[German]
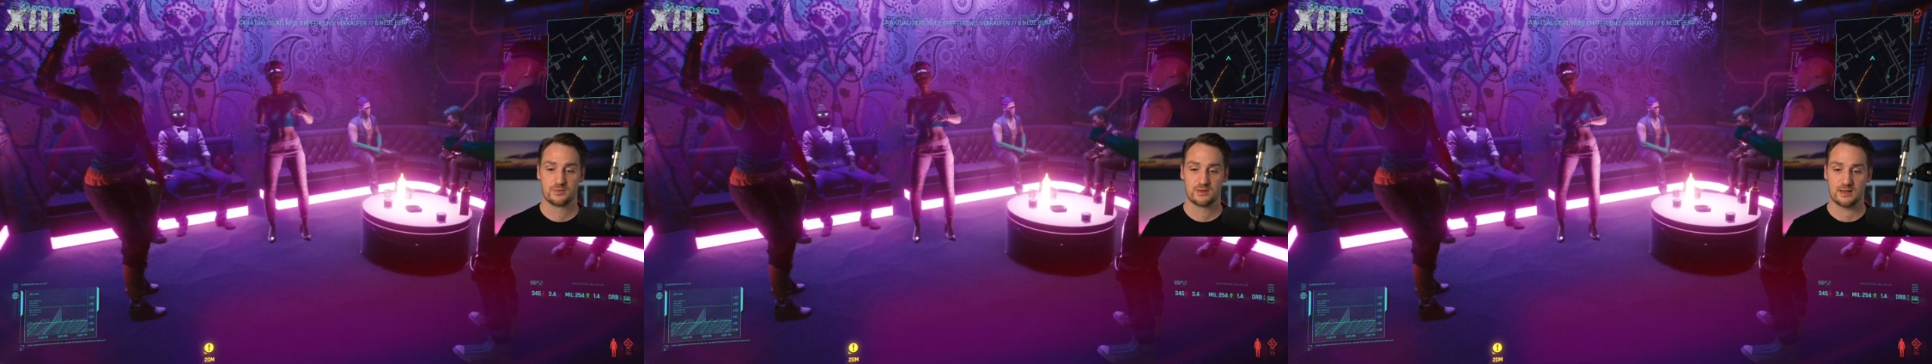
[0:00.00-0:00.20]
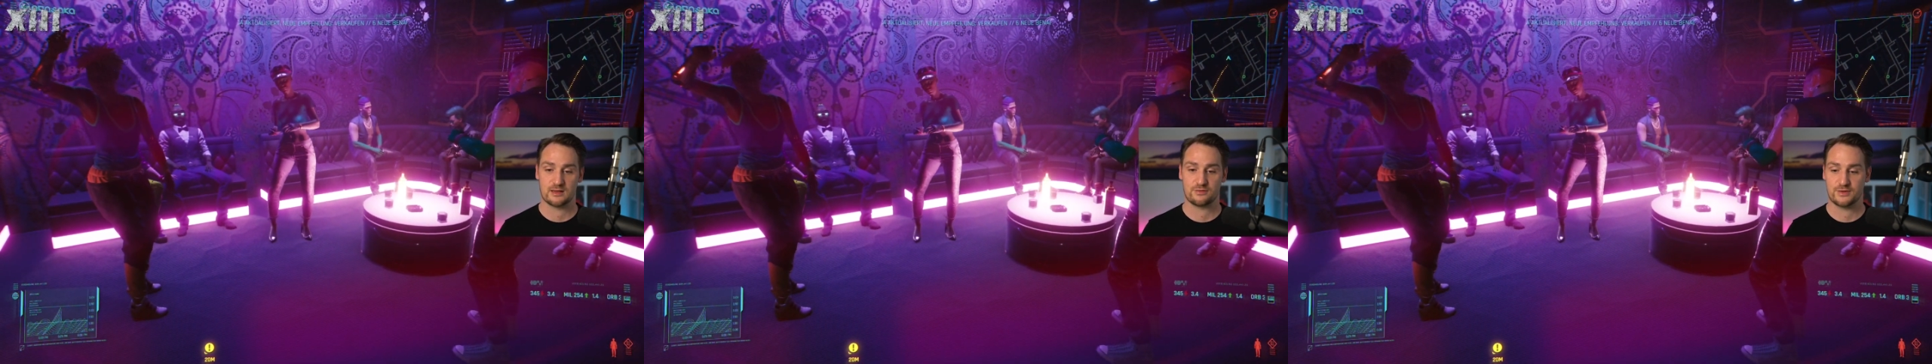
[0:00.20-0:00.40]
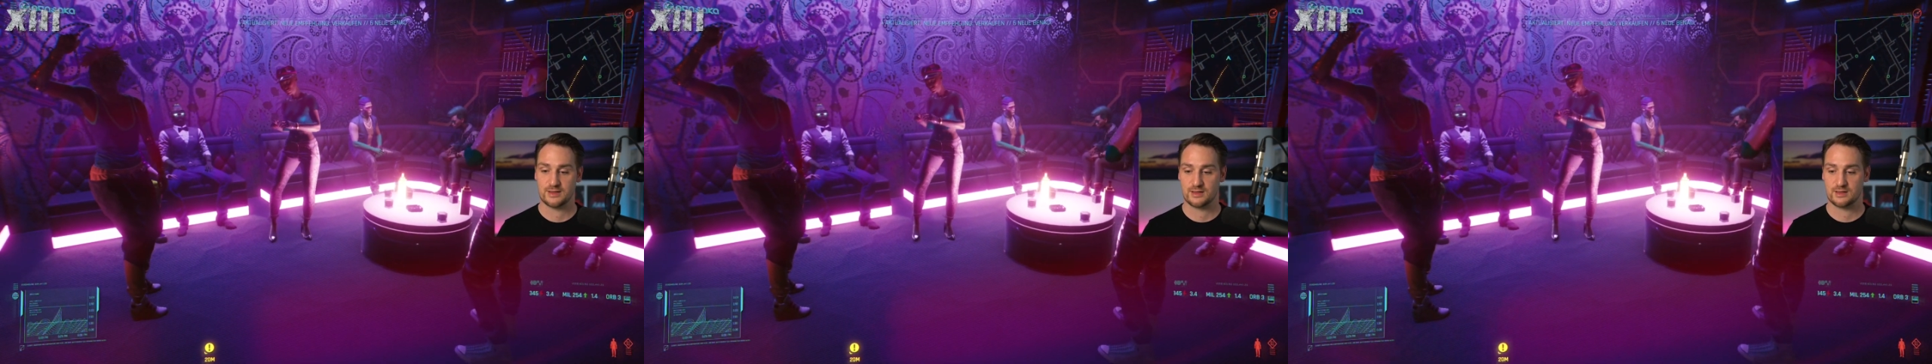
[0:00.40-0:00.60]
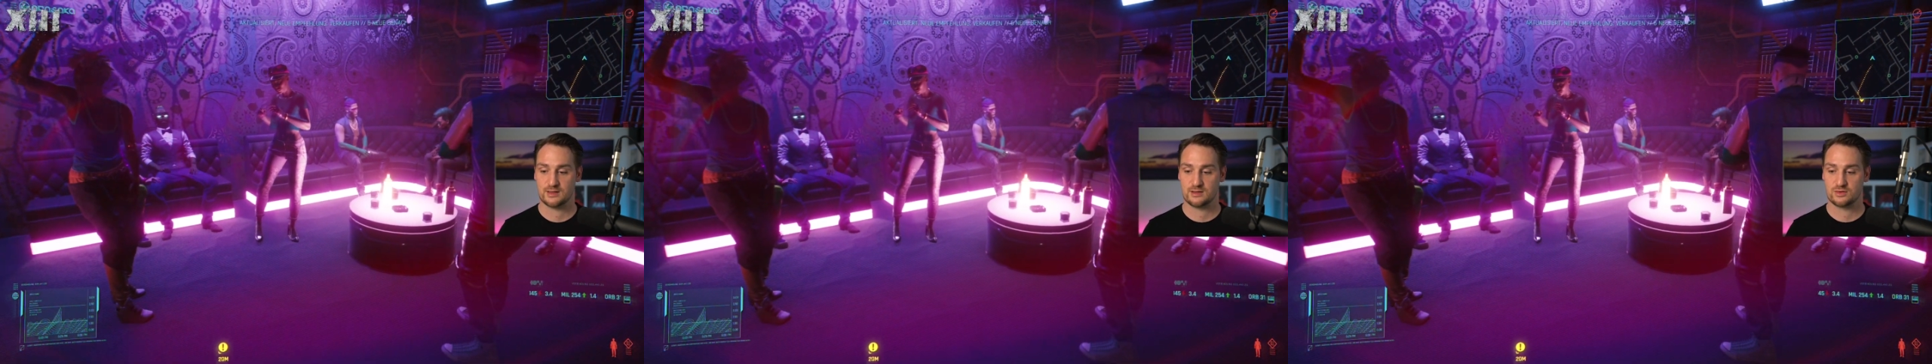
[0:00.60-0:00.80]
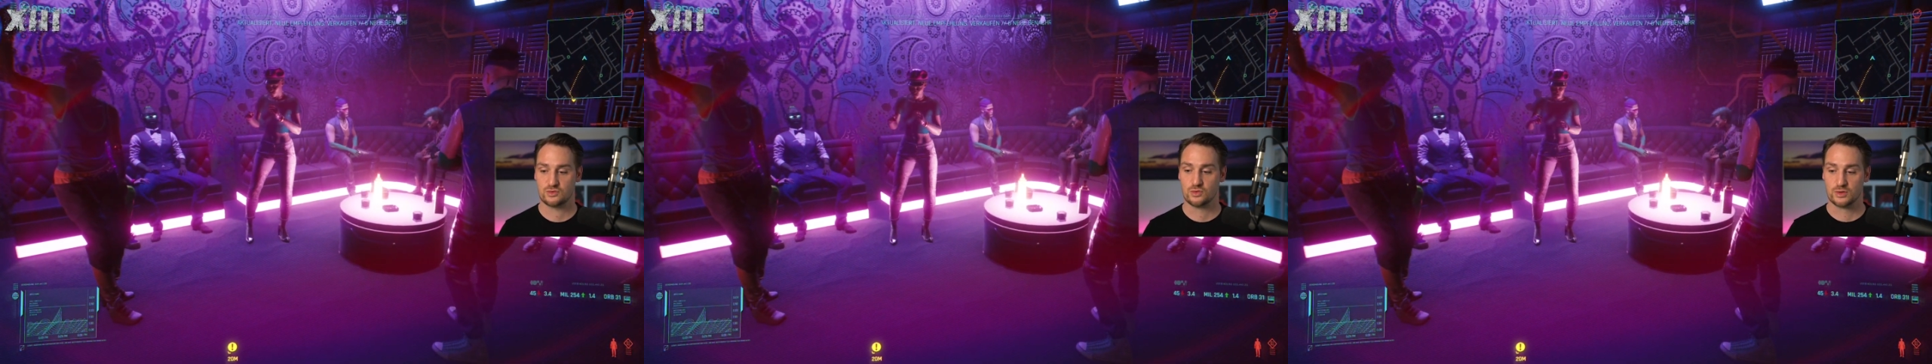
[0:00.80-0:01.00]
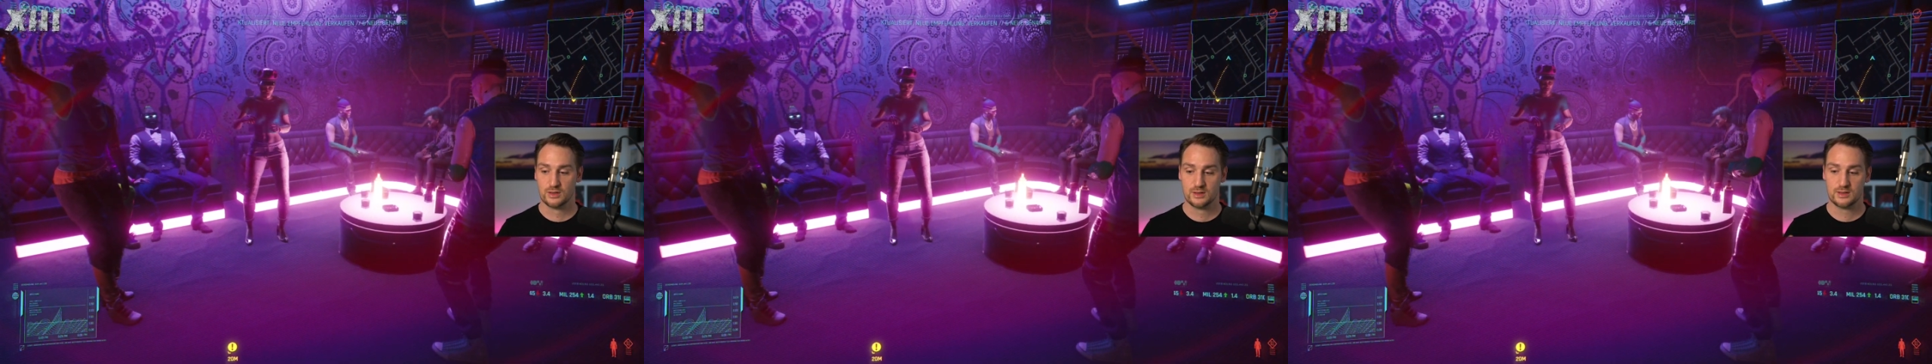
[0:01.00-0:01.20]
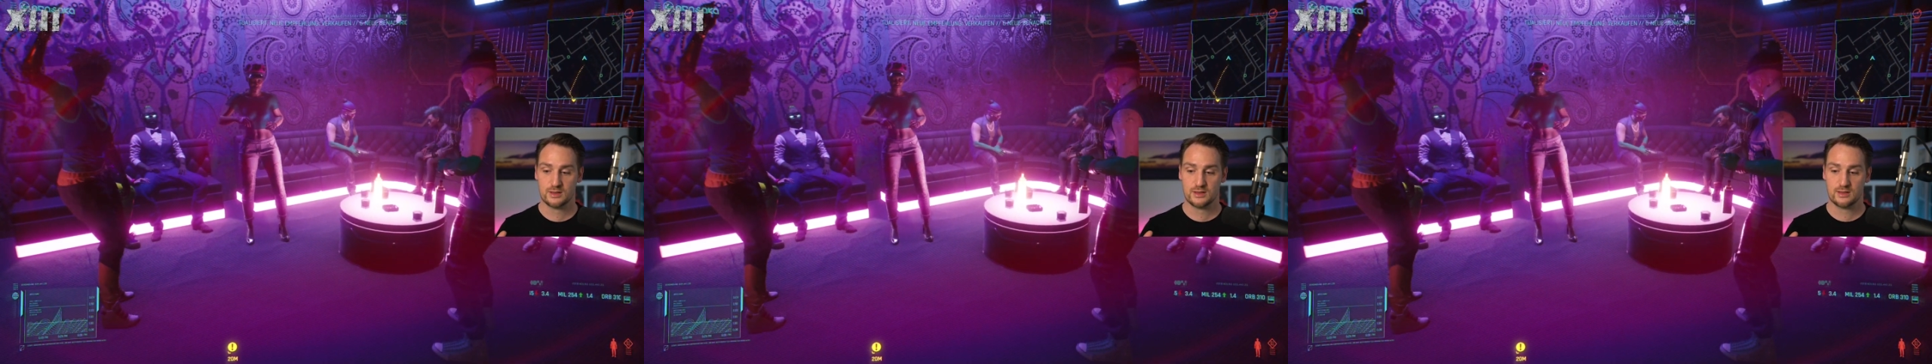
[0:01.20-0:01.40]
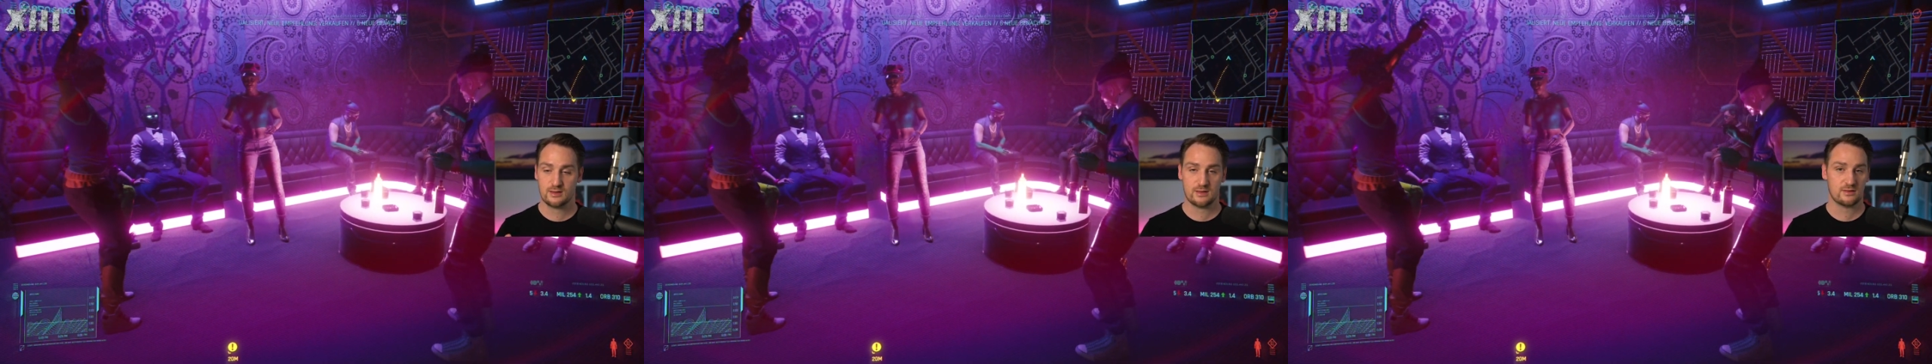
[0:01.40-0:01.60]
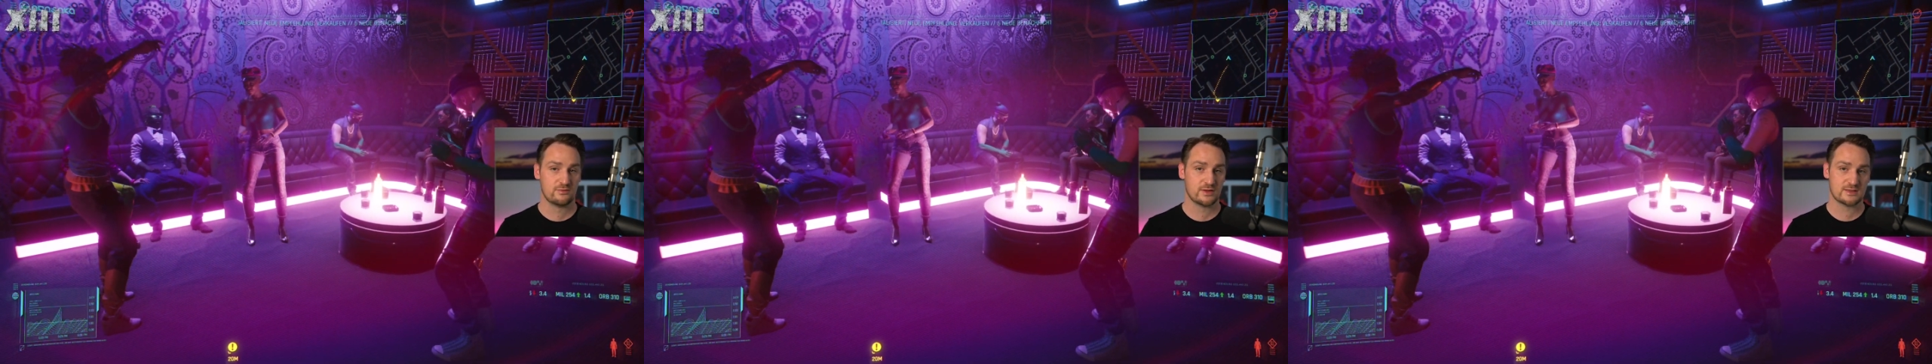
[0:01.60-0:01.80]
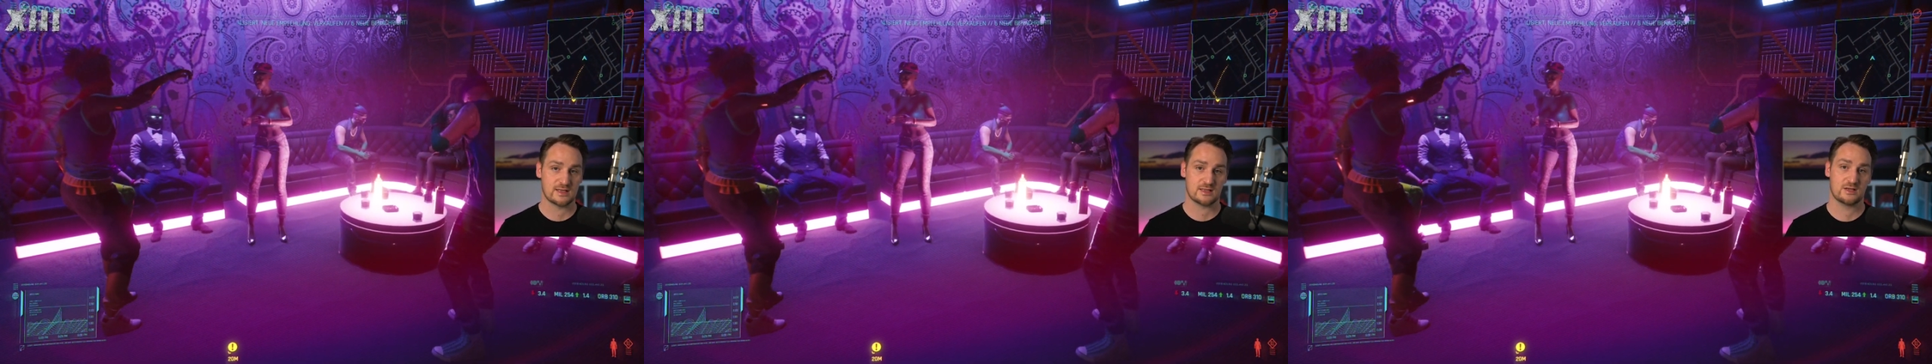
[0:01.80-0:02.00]
Das fand ich richtig gut.
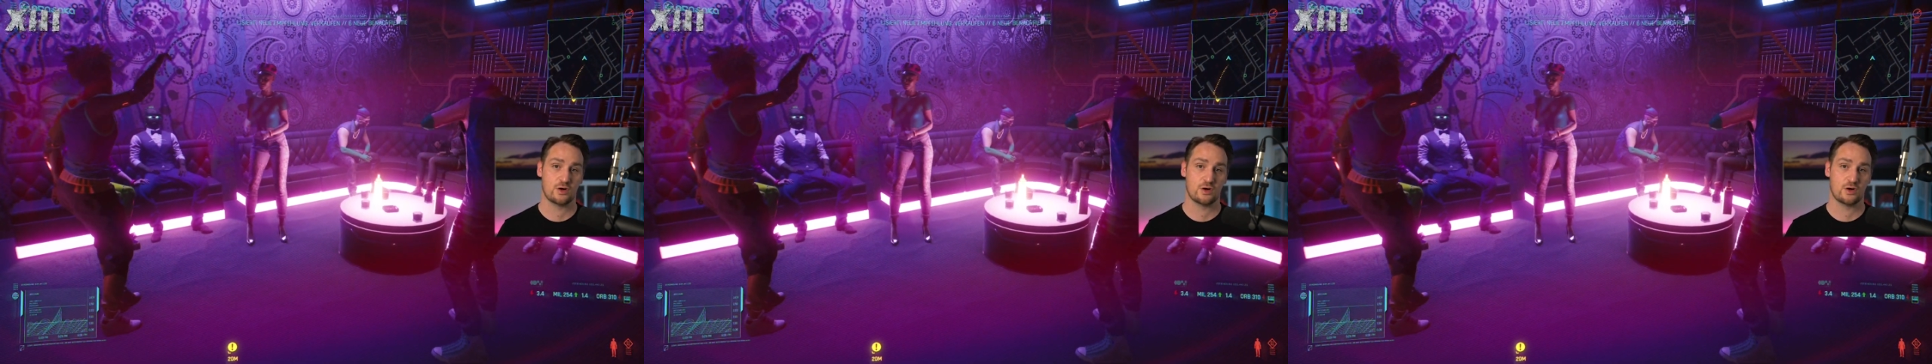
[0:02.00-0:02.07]
Wie gesagt,